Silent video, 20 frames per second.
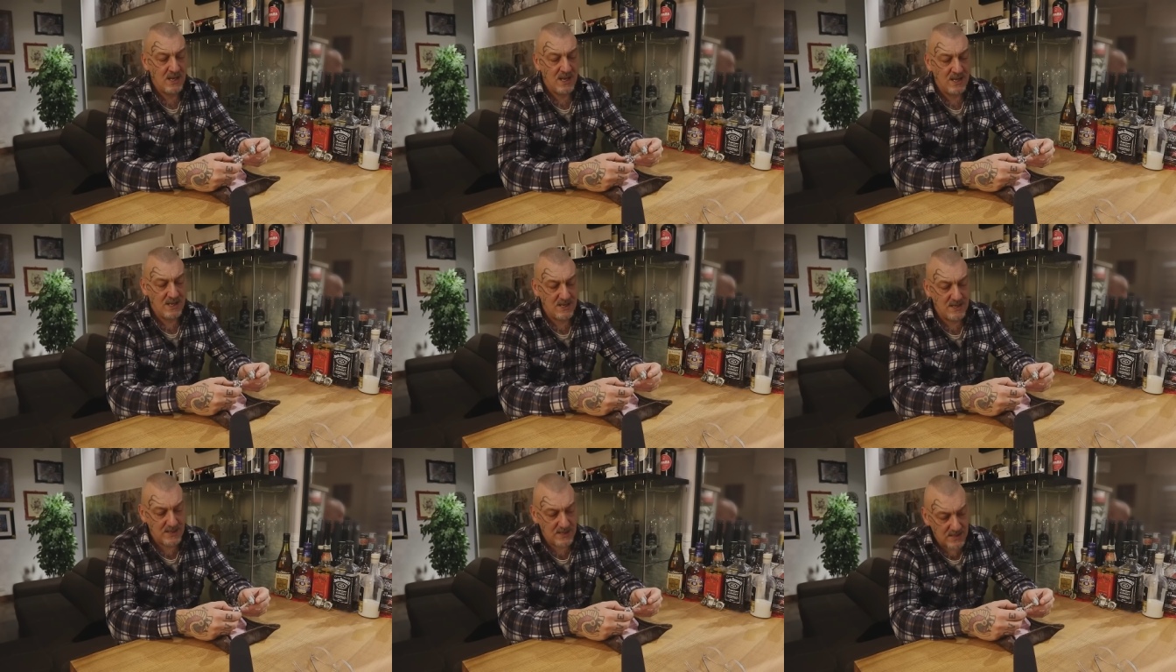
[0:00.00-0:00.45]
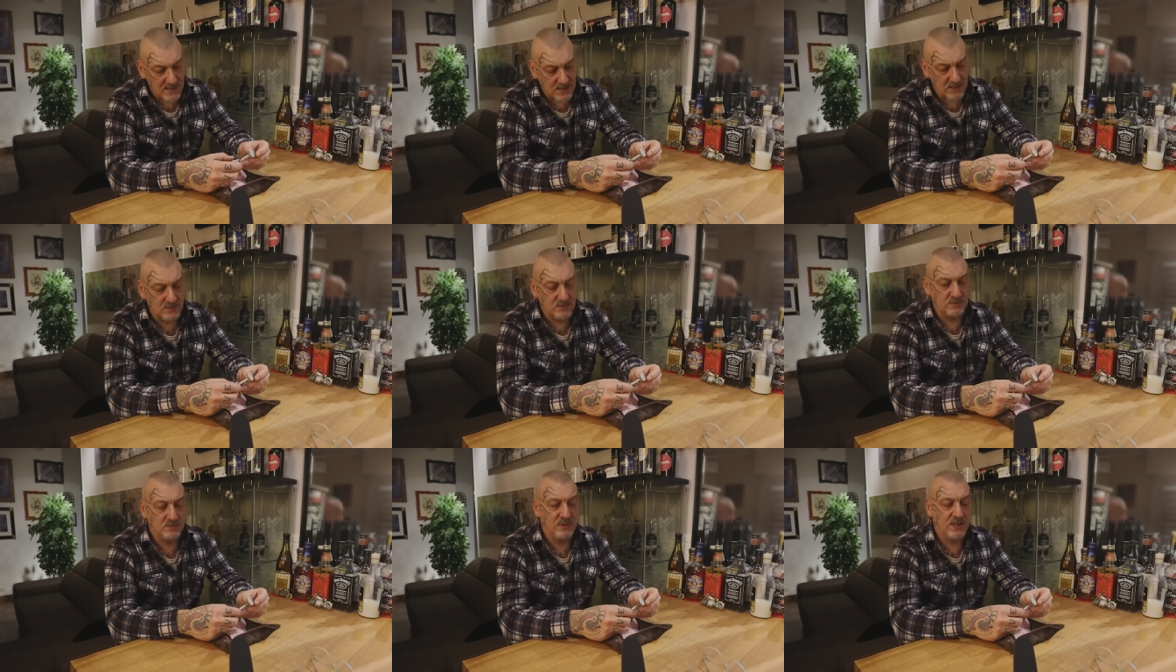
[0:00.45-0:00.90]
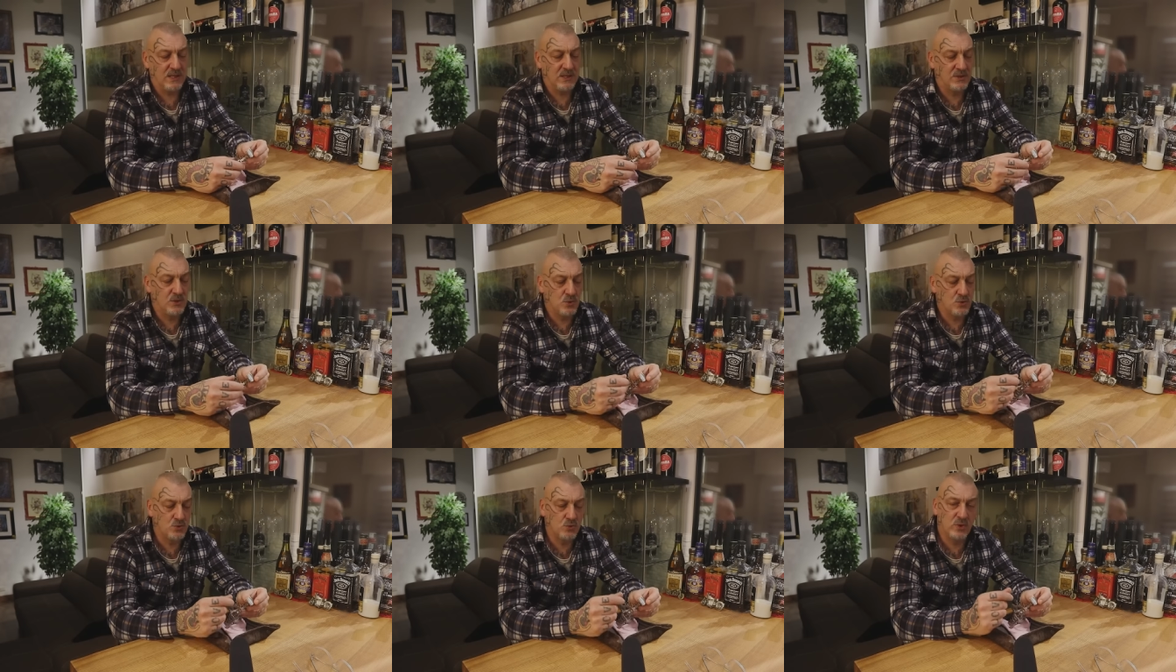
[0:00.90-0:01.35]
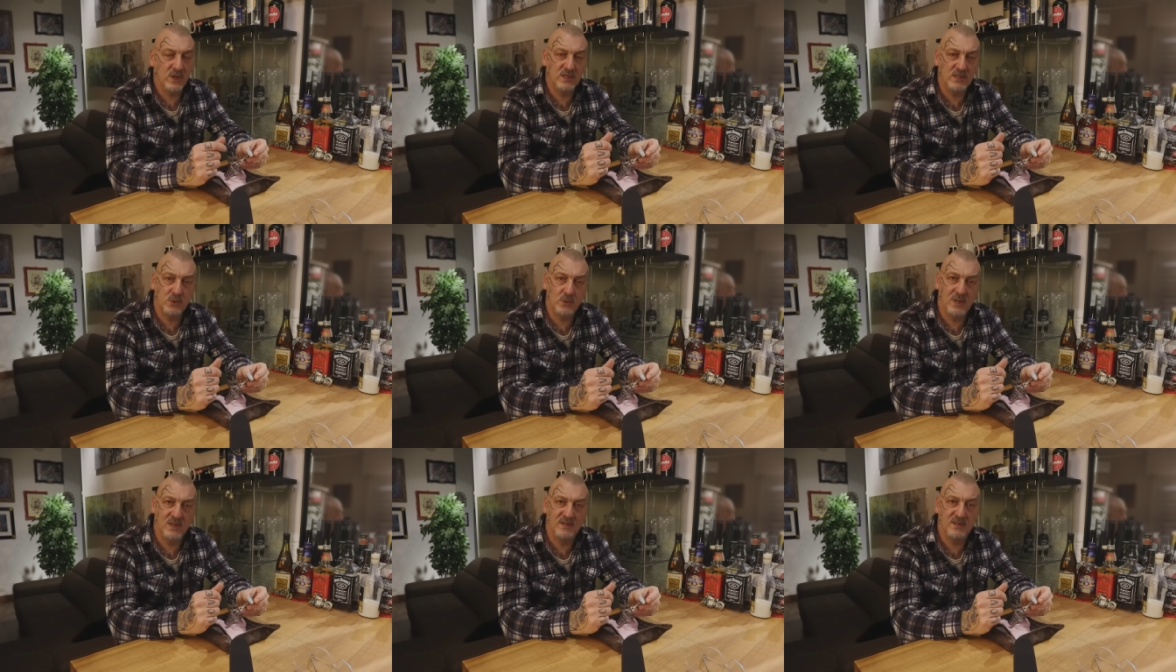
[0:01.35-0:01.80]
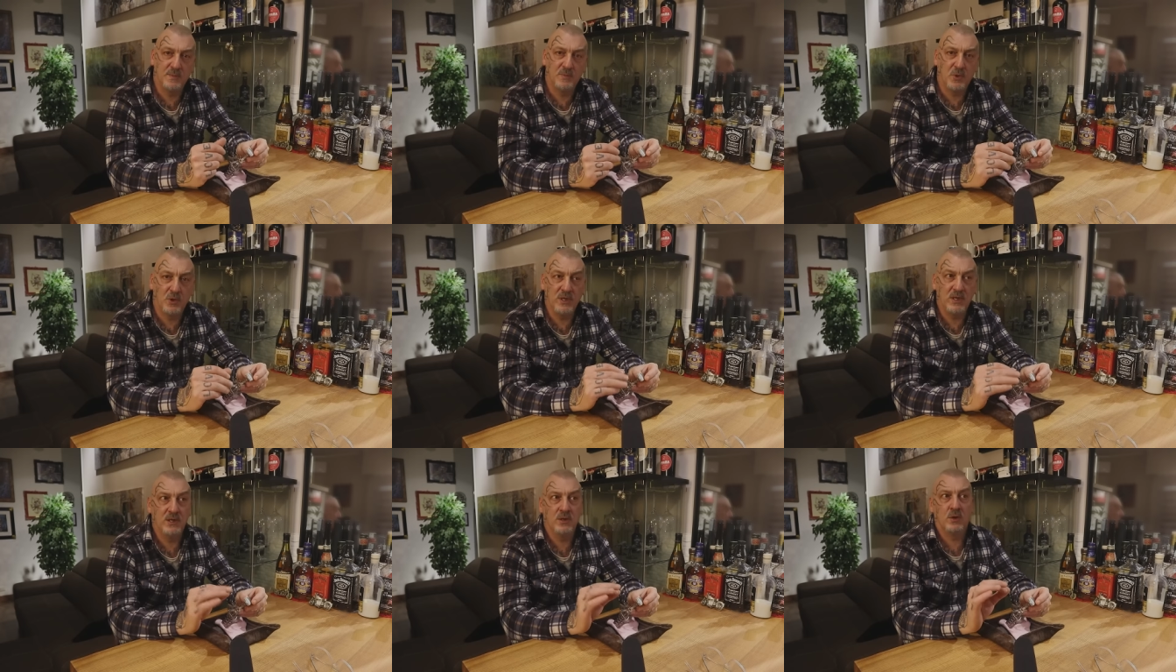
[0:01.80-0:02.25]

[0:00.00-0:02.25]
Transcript: eh, una chiusura di quel tipo lì,